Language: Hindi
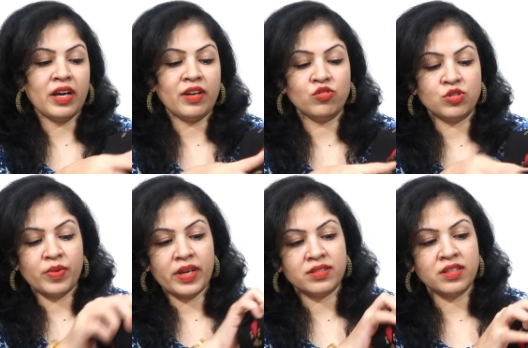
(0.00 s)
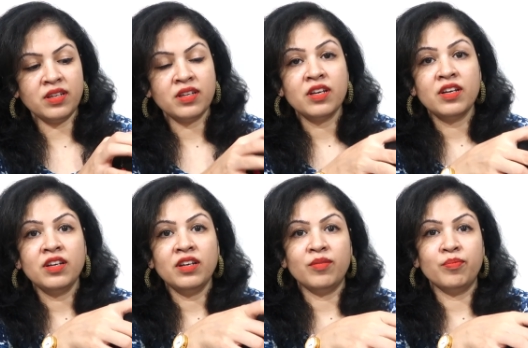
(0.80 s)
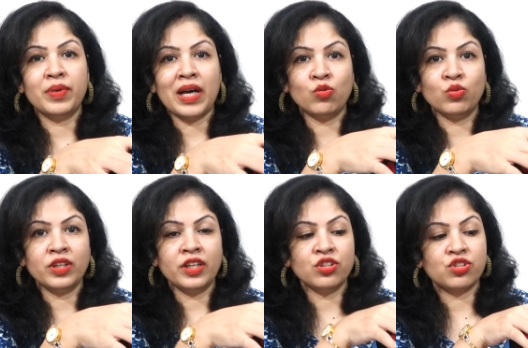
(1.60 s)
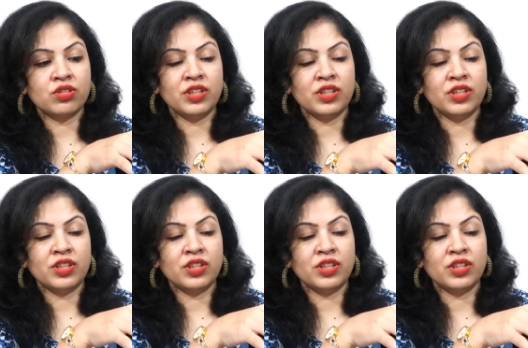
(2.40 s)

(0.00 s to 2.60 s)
एंड उस पर ऐसे ब्राउनिश